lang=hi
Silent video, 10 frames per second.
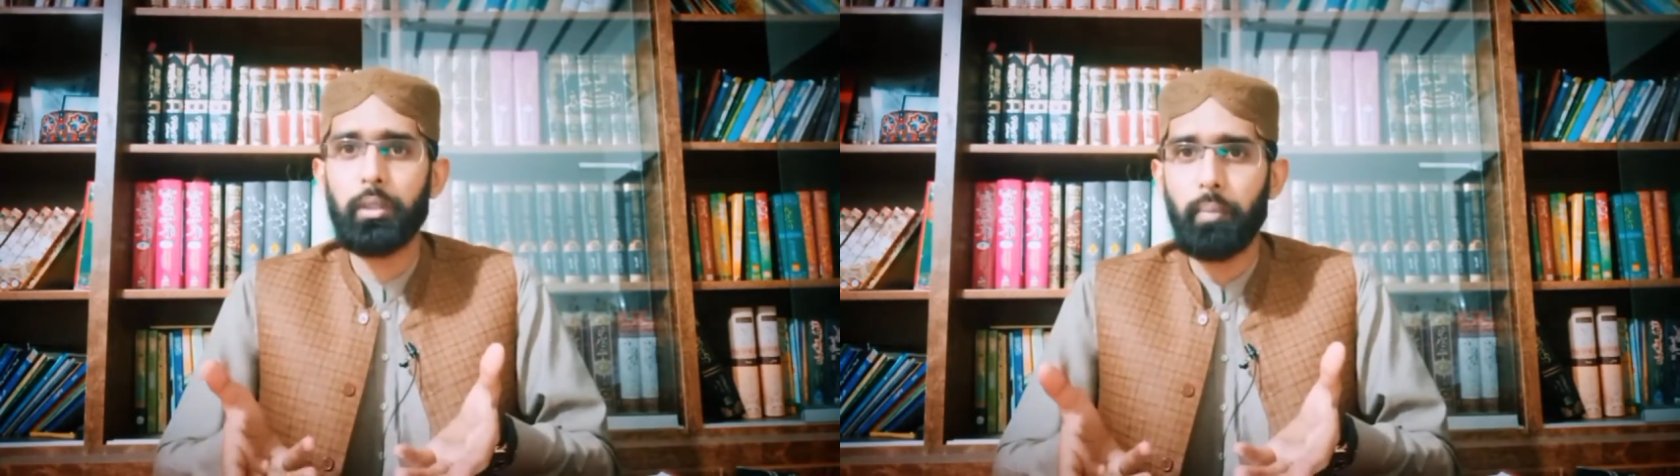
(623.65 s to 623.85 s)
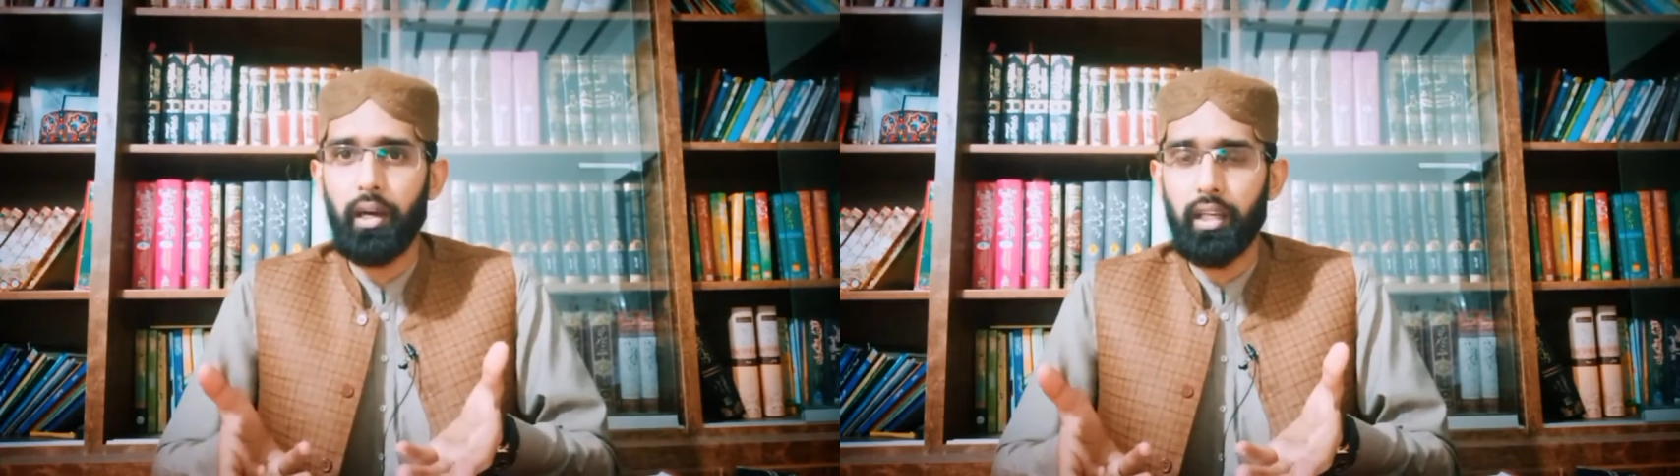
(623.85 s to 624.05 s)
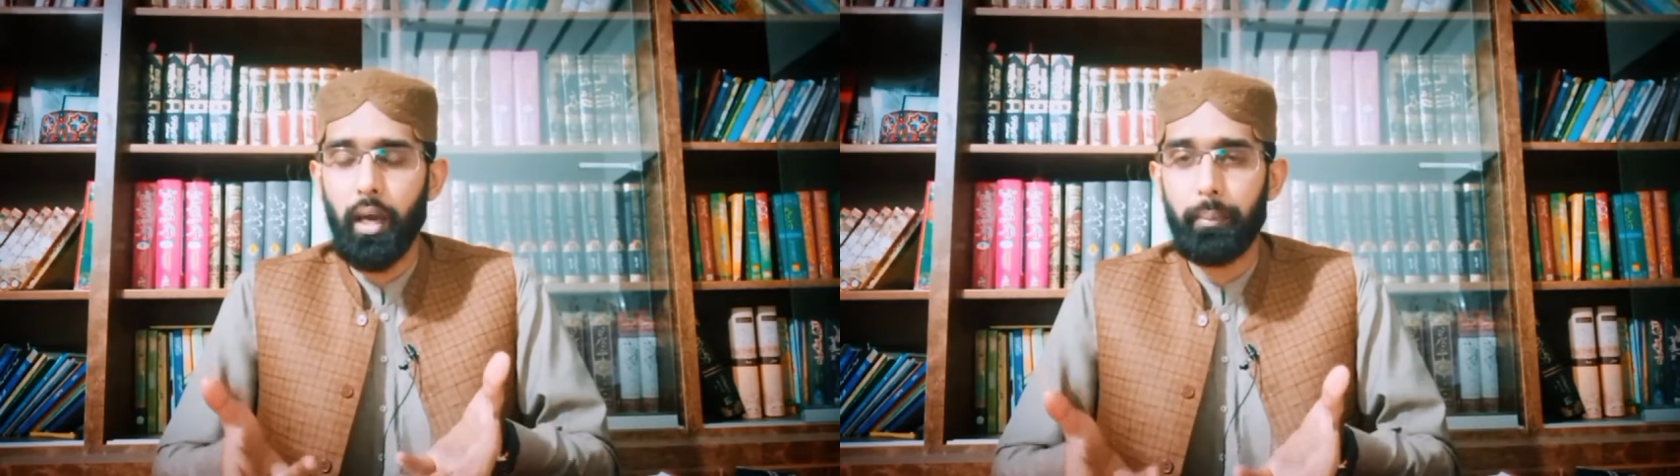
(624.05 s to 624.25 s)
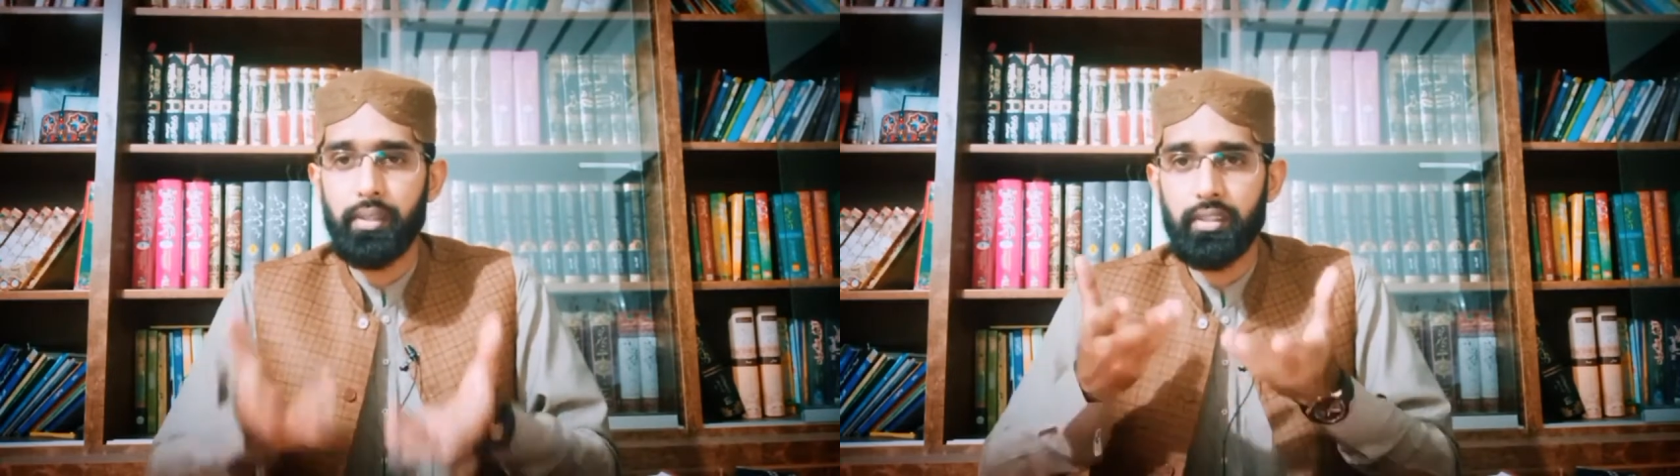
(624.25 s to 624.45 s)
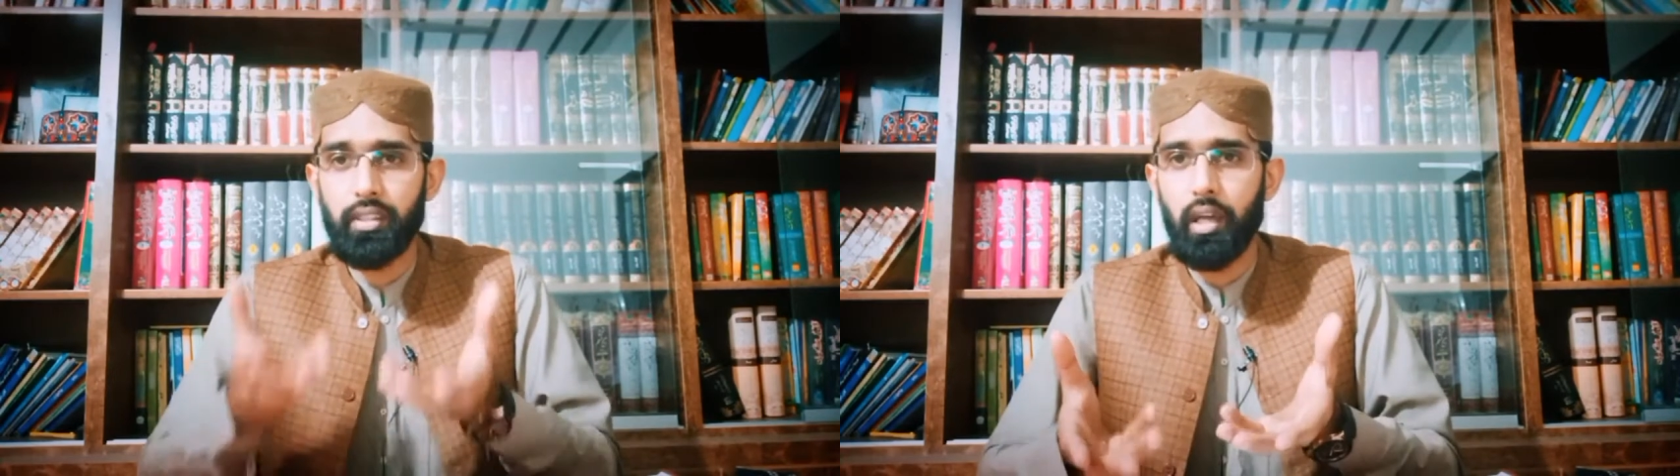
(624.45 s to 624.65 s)
की बारगाह में
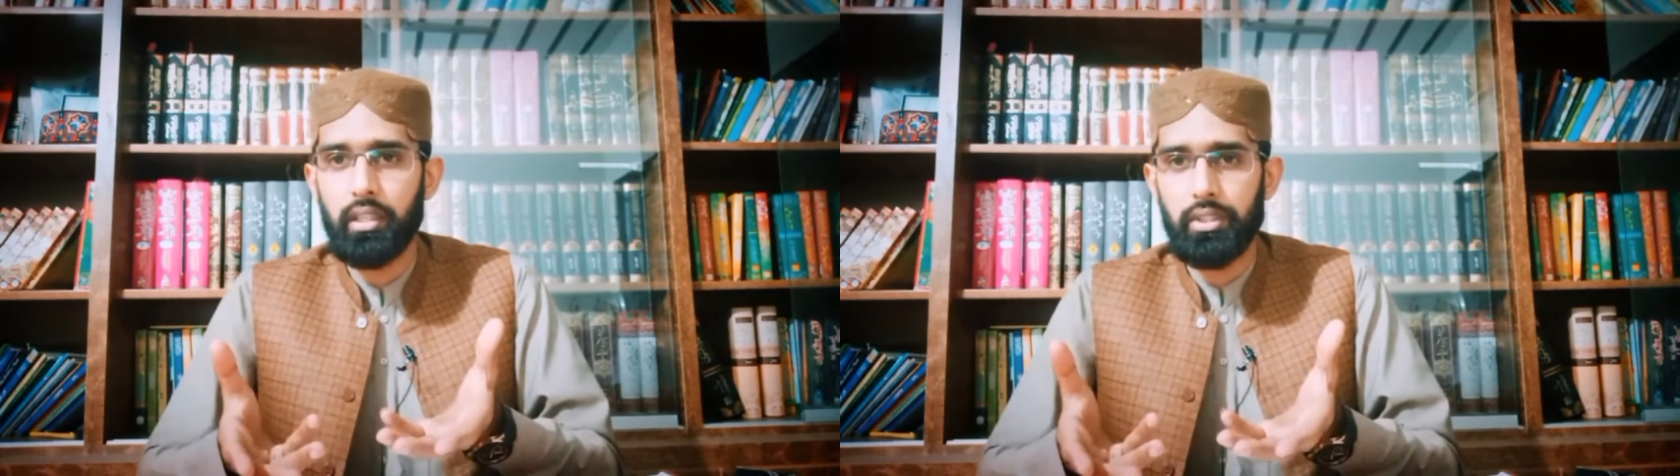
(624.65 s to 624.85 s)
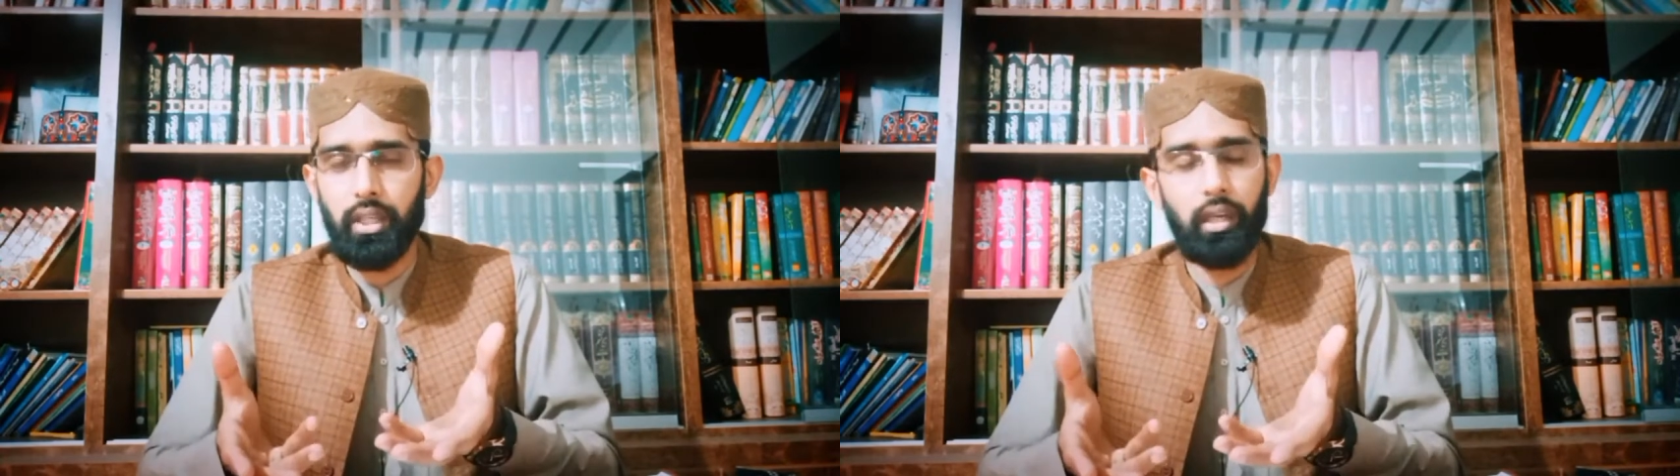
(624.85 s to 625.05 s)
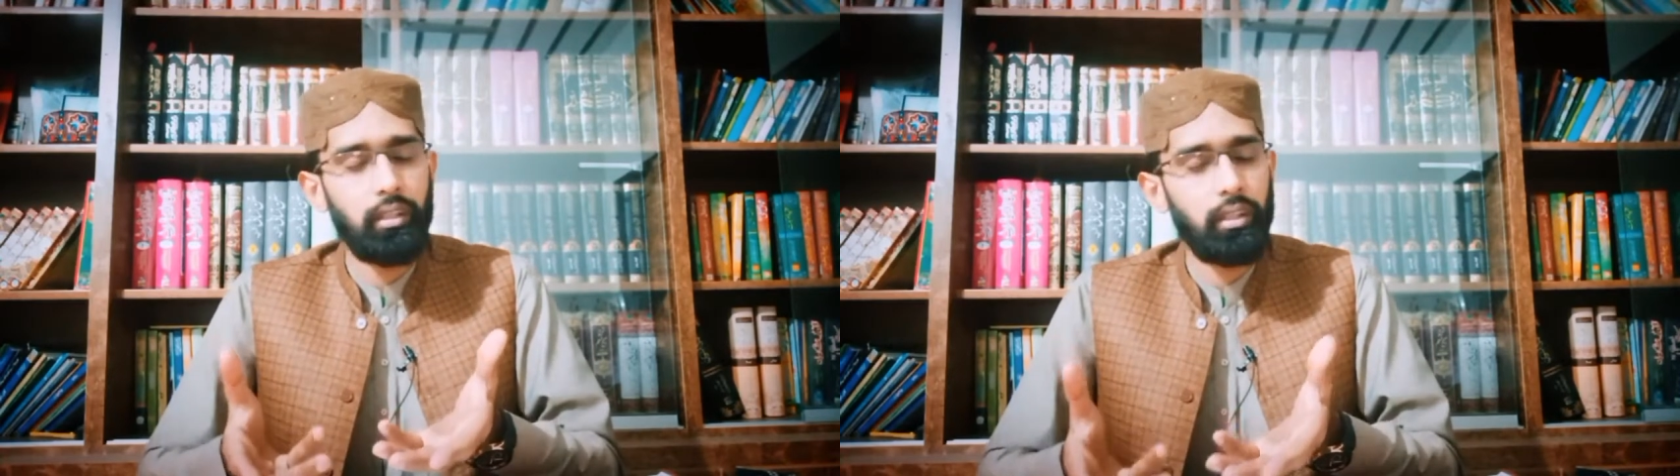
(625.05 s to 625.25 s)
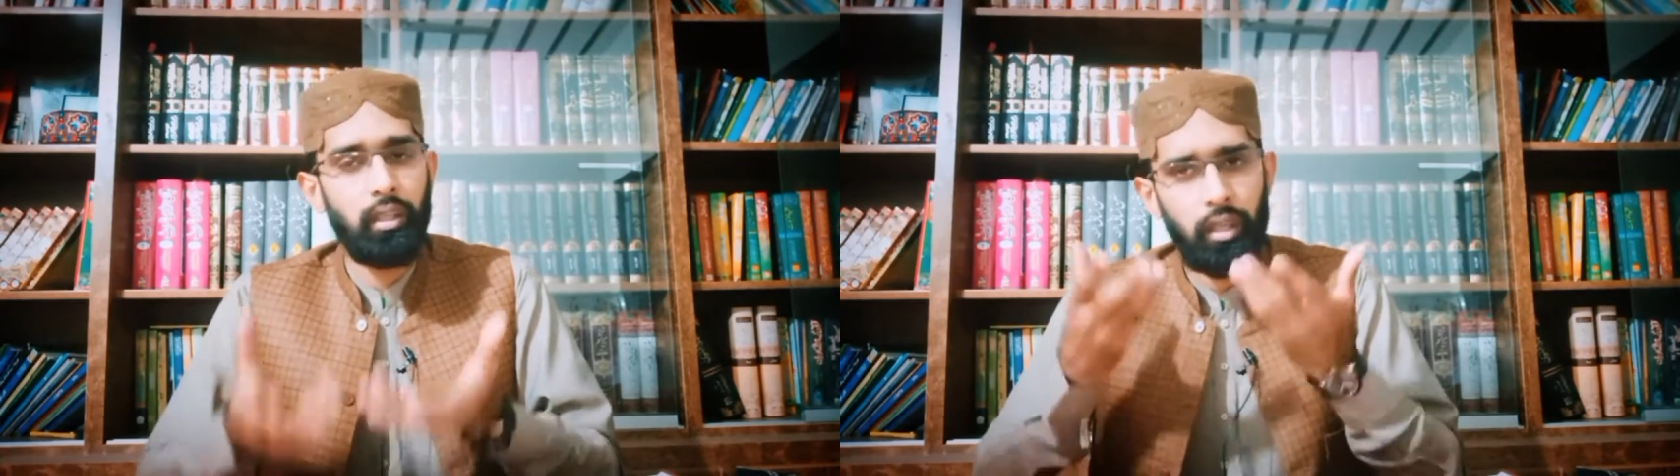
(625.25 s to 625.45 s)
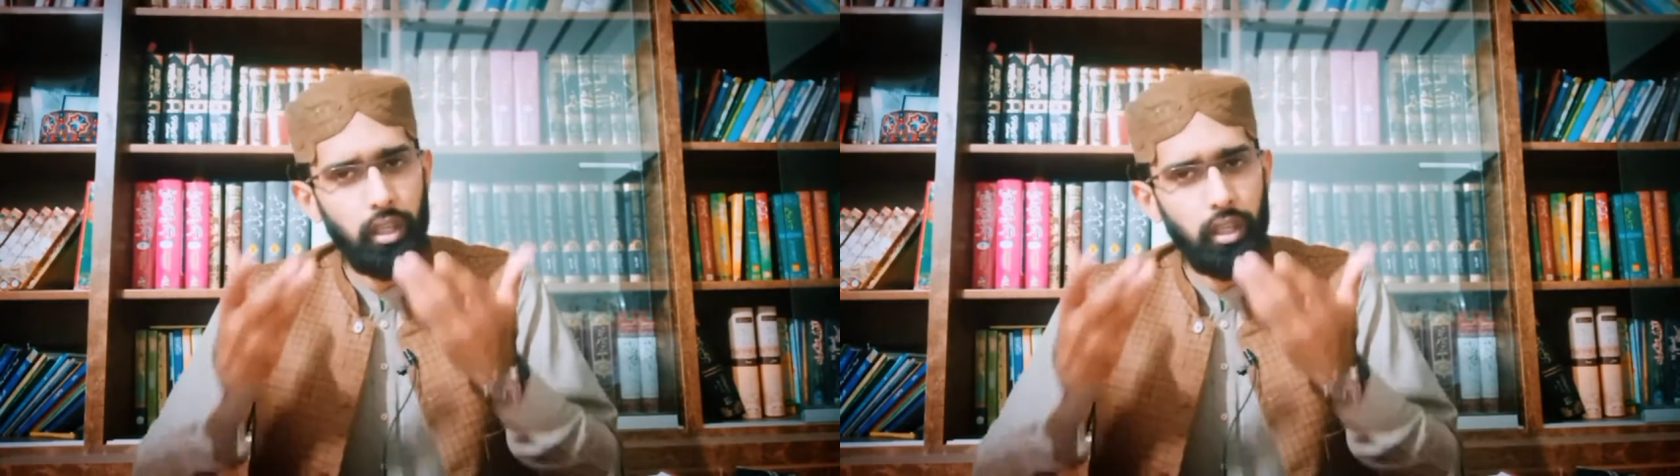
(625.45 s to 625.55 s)
इंसानी जान की